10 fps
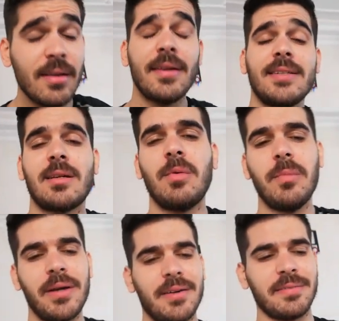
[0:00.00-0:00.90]
تحسه مو
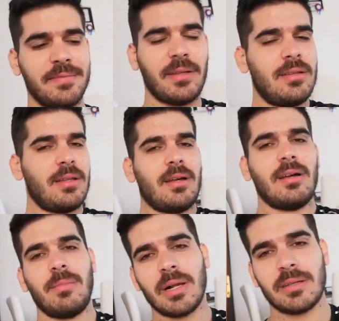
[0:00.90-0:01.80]
مي
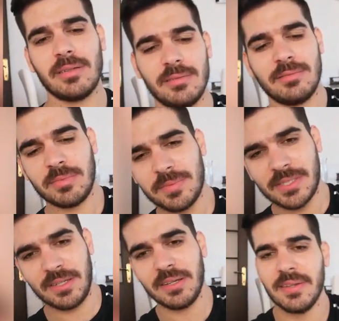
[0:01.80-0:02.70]
طبعا
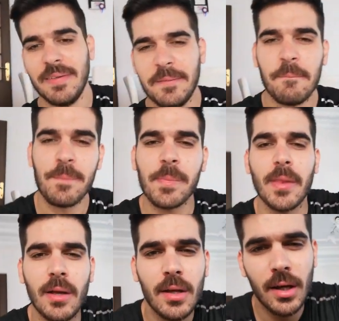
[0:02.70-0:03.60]
بيبسي
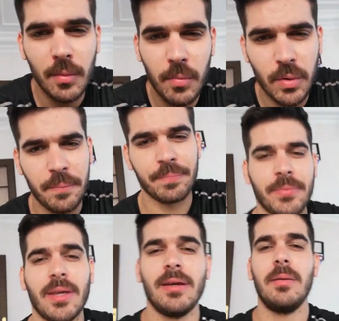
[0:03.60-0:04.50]
المهم
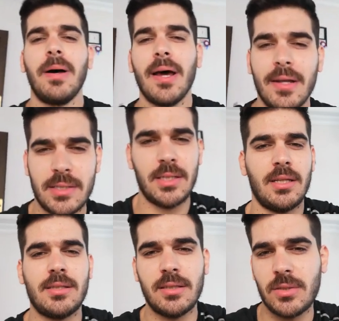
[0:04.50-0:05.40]
البارحه
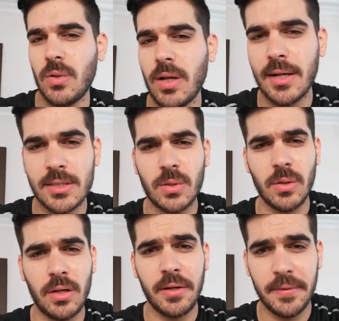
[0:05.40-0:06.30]
نزلت صور على
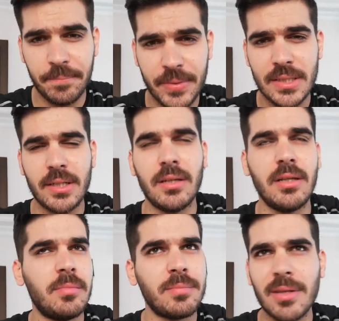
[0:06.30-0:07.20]
الستوري
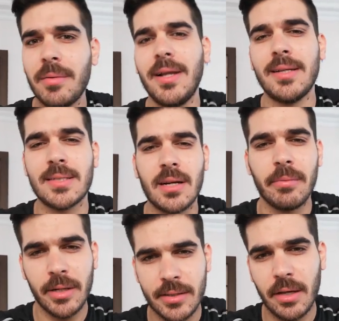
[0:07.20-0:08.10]
اللي ما متابع على
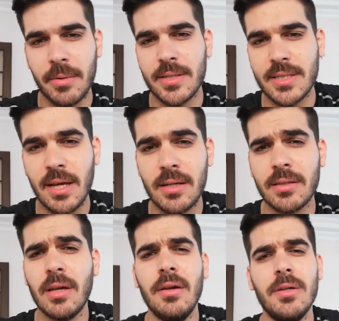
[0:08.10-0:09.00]
الانستغرام خليه يتابعني
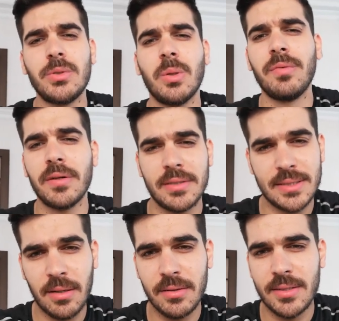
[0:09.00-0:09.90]
سالت الشوفان
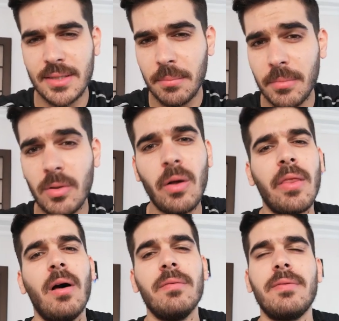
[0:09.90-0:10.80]
يسمن لا
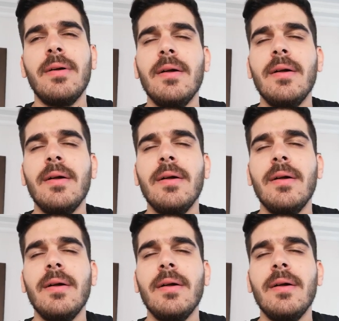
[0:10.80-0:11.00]
يضعف